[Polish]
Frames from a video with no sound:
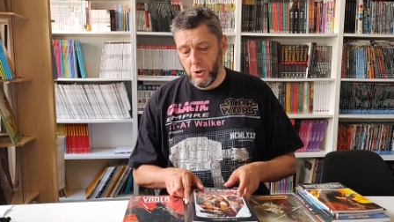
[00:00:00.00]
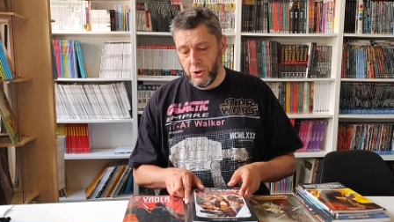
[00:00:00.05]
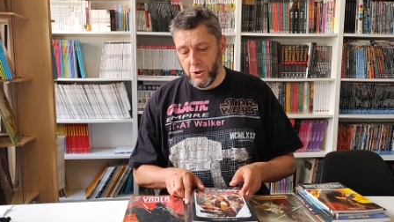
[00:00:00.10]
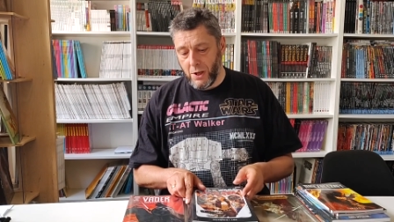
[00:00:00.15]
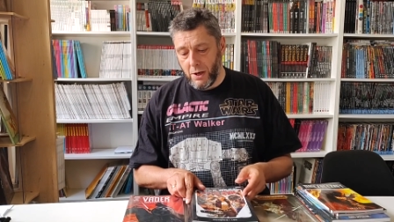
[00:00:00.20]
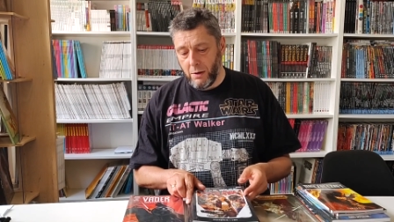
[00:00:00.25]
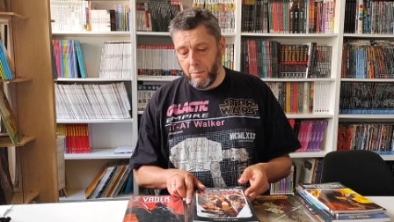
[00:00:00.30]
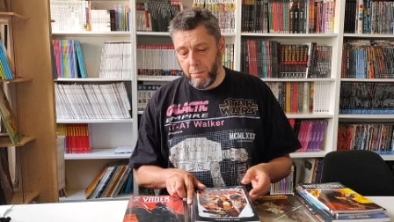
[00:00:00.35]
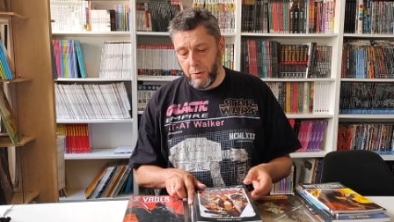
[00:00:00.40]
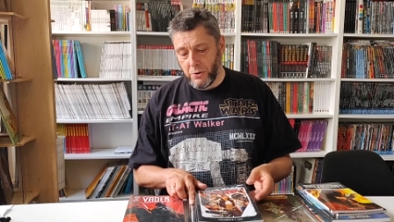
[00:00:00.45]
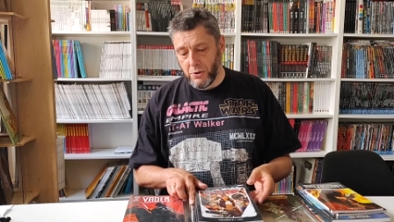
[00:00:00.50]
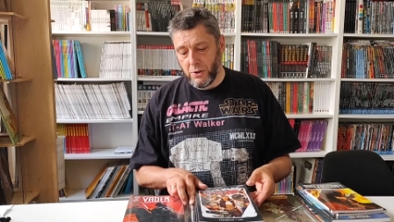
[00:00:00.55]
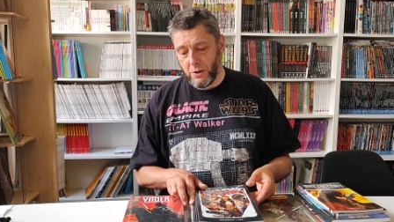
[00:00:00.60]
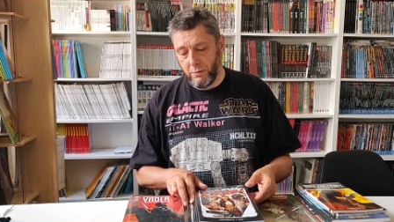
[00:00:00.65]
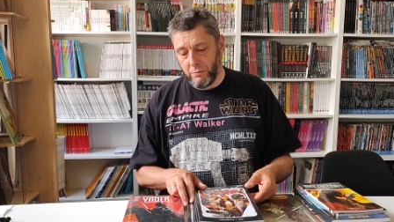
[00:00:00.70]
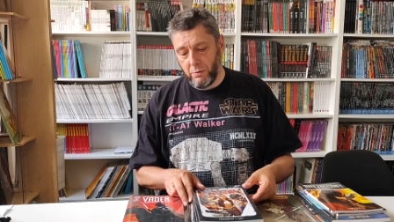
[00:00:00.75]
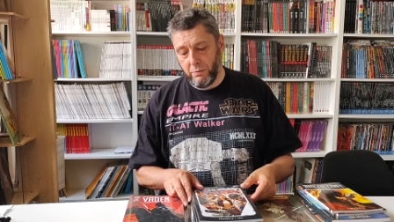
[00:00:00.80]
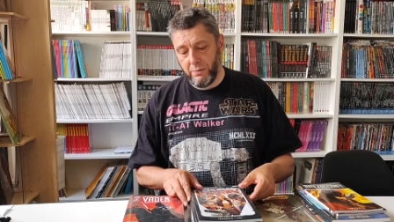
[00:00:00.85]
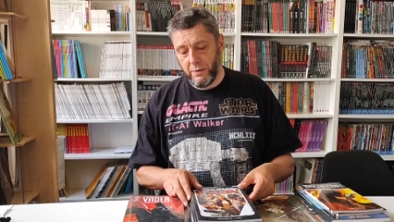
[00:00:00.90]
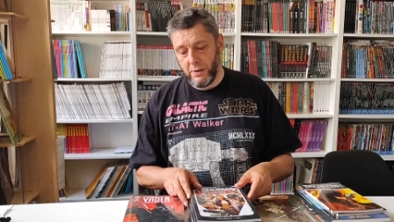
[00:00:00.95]
cztery
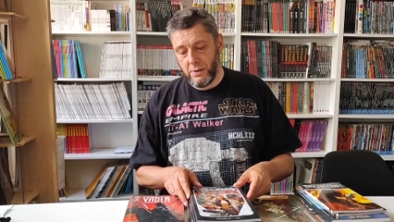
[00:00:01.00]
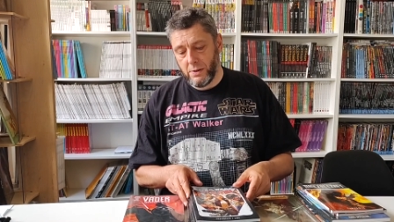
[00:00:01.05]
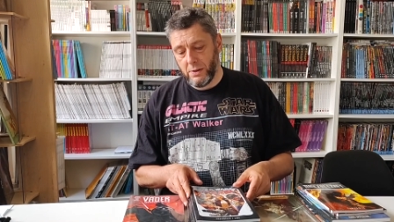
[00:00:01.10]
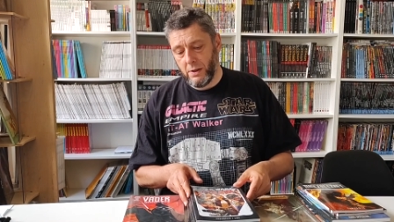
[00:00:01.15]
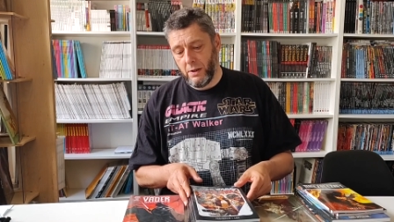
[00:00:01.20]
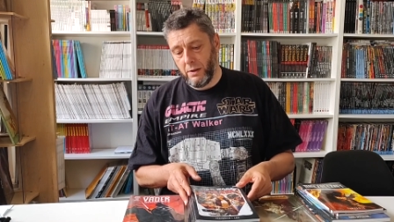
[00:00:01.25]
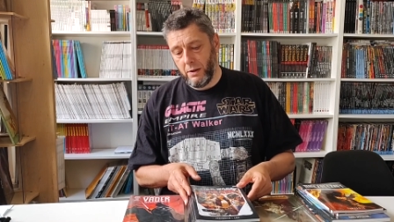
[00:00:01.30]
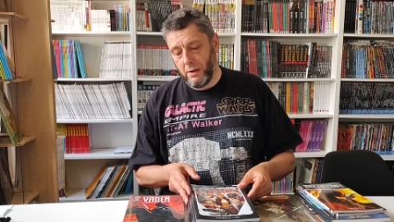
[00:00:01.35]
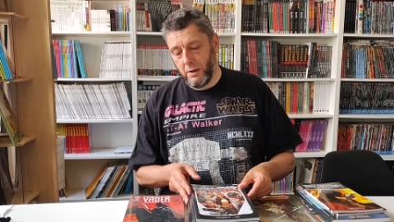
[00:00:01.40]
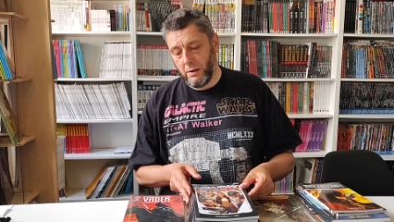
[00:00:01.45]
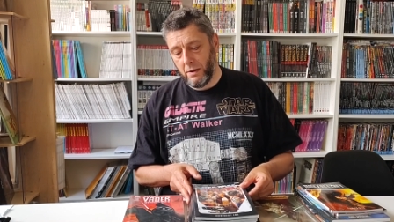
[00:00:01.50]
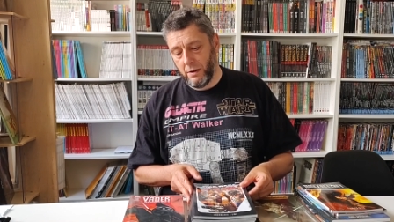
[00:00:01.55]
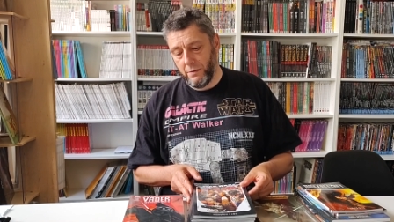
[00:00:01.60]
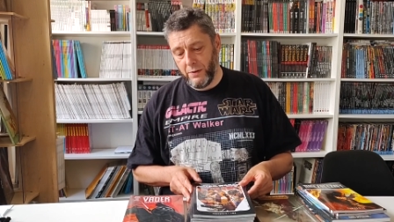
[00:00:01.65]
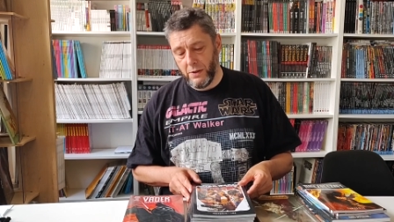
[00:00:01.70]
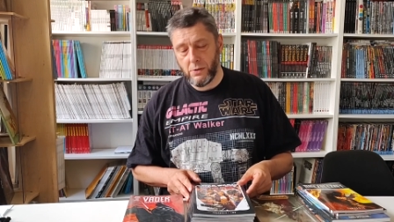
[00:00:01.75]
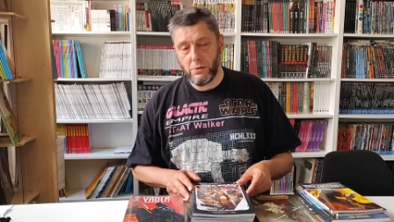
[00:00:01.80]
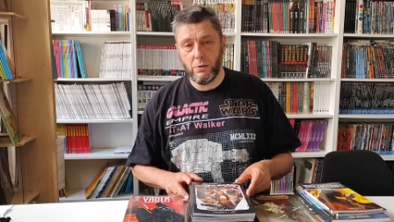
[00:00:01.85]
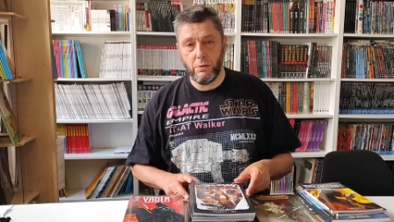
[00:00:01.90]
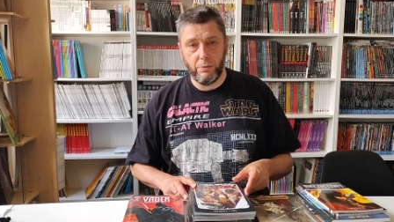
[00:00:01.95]
podstawowe serie
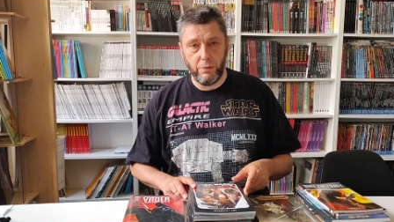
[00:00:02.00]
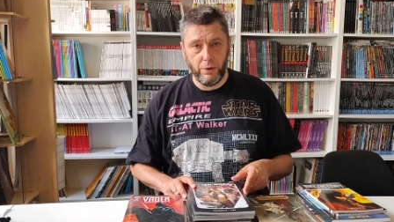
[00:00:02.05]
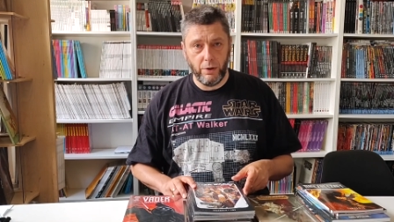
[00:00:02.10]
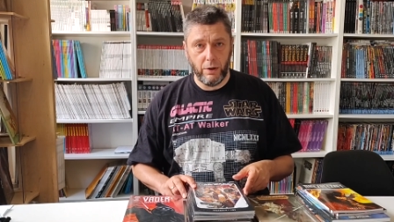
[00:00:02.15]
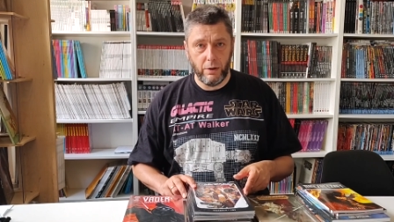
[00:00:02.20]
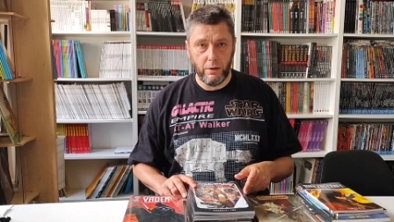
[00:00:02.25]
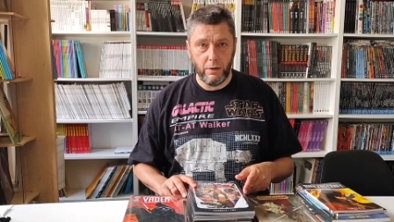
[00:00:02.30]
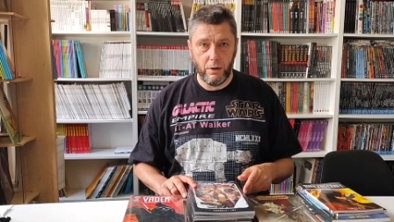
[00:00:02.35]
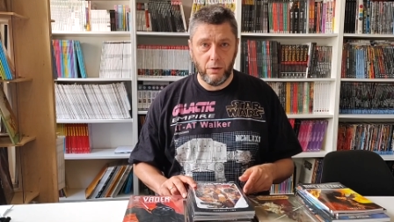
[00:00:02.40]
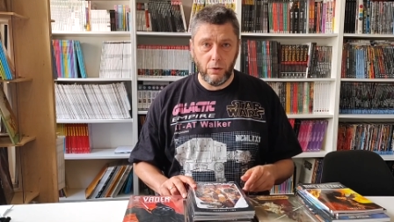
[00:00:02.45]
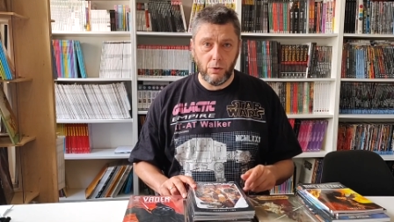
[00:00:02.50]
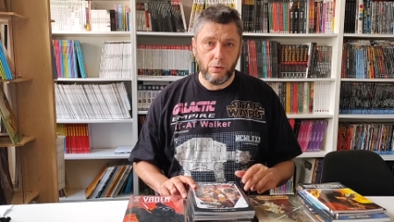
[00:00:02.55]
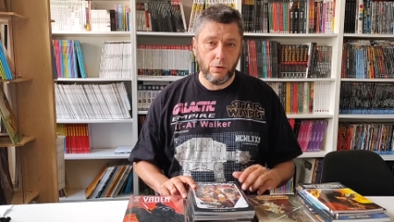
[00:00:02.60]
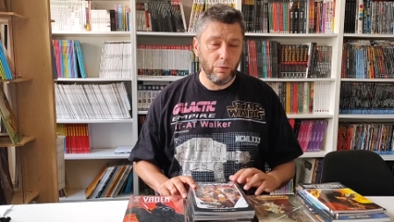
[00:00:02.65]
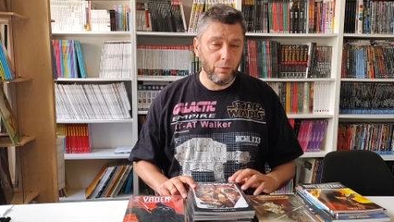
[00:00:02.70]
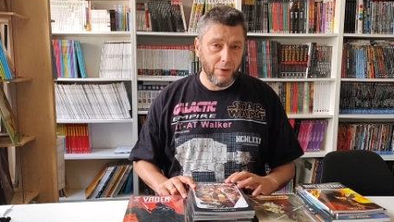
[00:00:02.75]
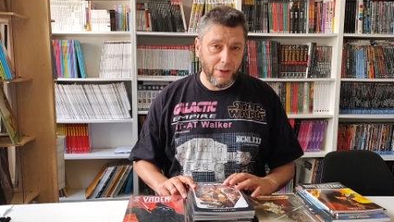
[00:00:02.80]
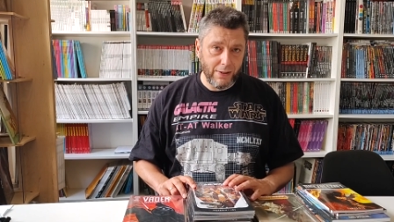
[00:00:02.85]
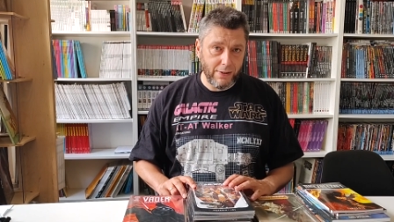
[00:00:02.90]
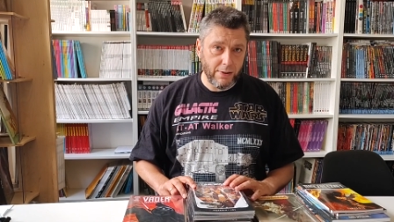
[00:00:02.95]
gwiezdnowojenne. To
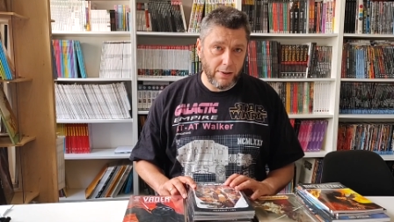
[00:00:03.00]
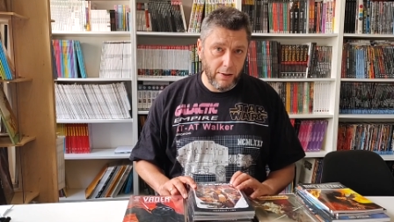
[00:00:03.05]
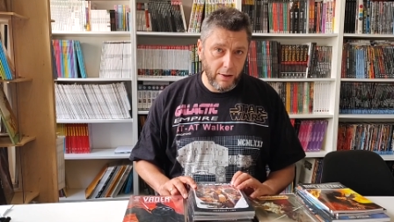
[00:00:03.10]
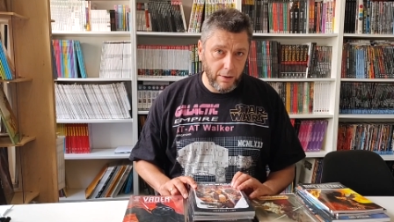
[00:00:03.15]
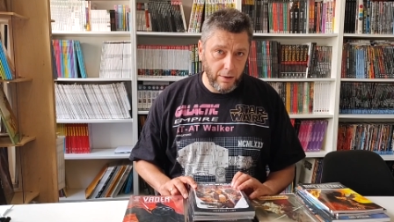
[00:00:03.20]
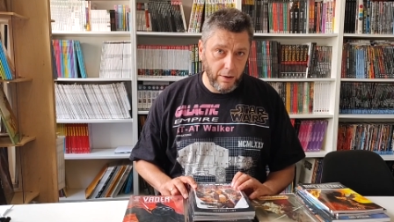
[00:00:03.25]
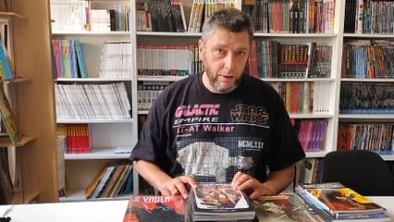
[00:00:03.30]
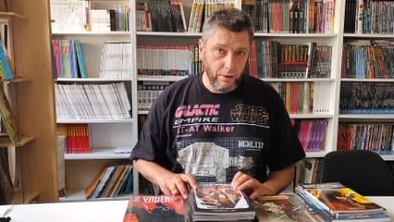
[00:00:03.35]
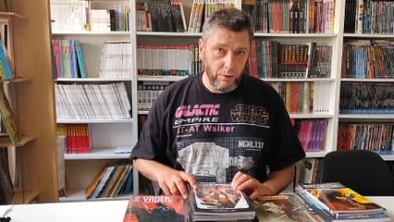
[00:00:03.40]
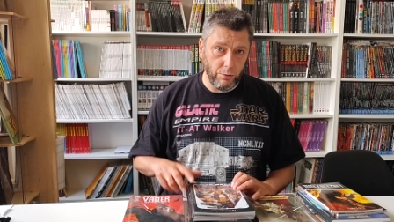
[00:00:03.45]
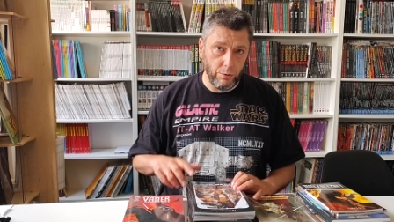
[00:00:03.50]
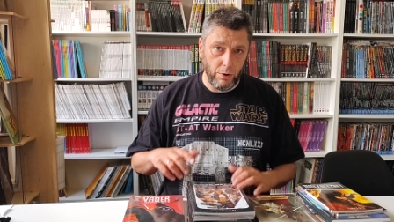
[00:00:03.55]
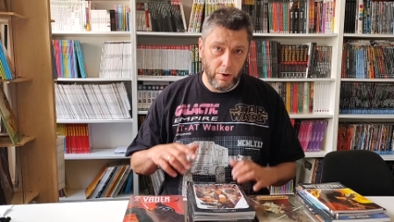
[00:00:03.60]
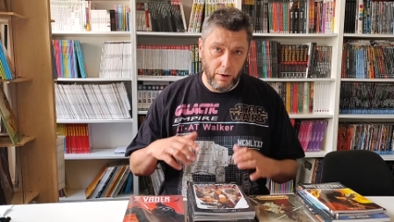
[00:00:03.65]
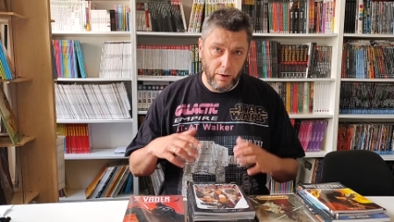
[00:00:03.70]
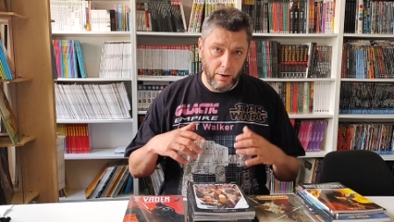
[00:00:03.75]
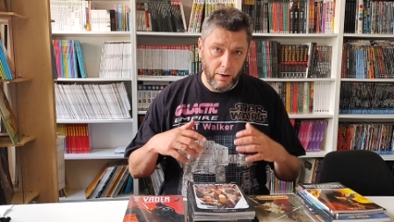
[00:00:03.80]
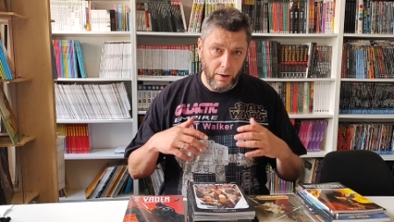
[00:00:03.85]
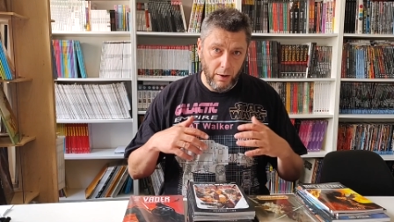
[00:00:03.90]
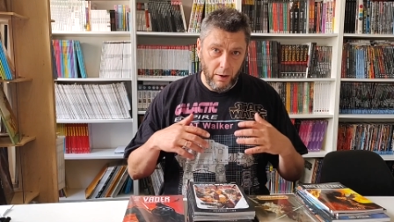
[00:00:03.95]
są te serie,
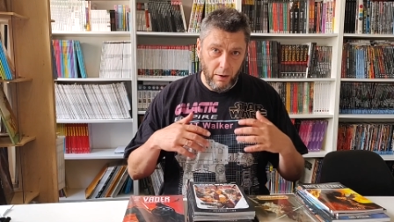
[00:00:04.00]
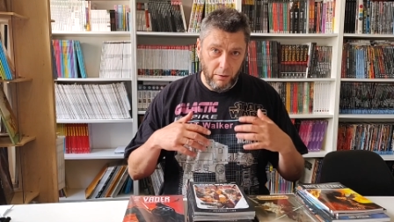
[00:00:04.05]
które